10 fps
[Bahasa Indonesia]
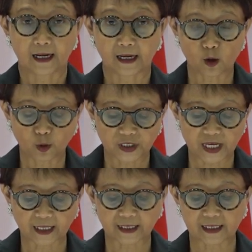
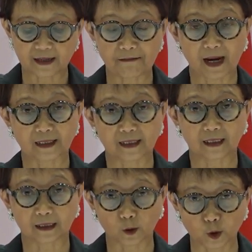Negosiasi masih
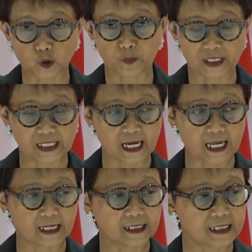terus
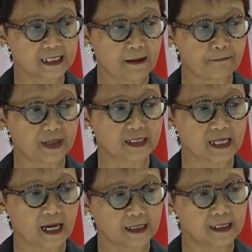berjalan sampai
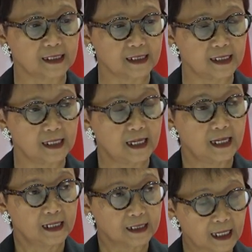saat ini
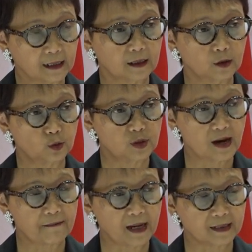dan tentunya
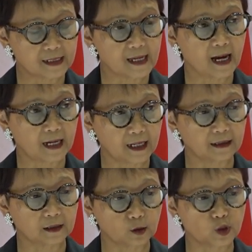masih
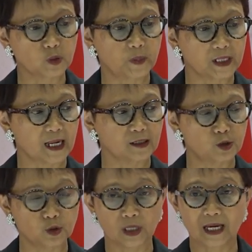akan terus
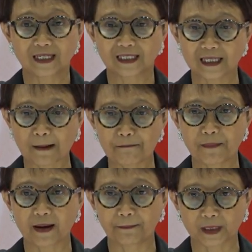berlanjut
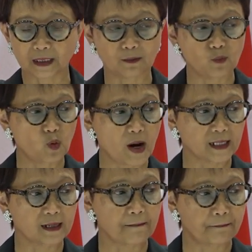sampai
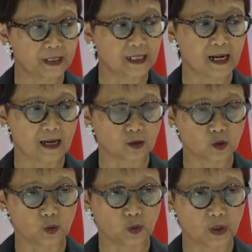pertemuan
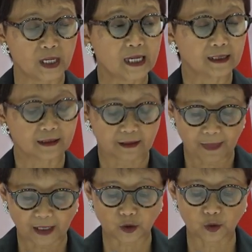berlangsung,
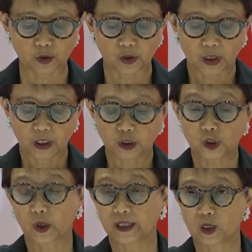termasuk
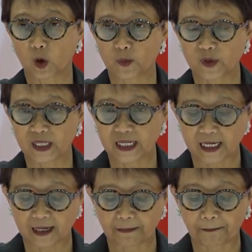joint
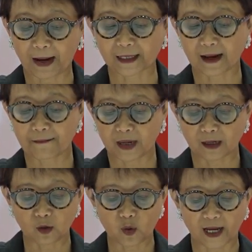communique para
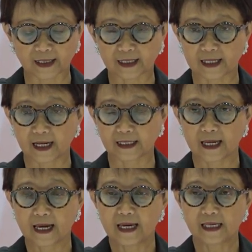Menlu ASEAN
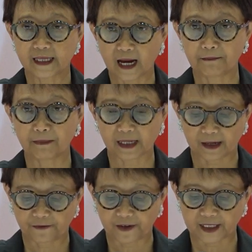yang
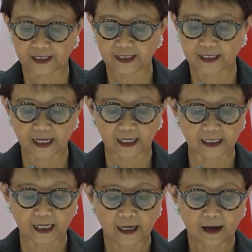
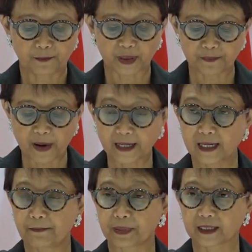merefleksikan
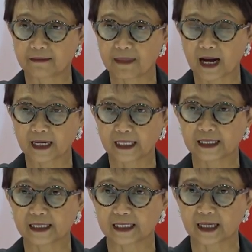berbagai
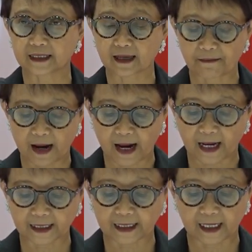perkembangan kerjasama
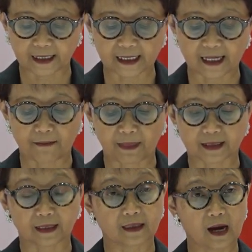ASEAN selama
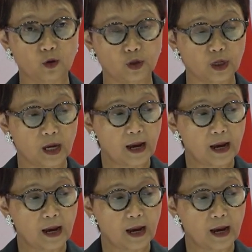setahun,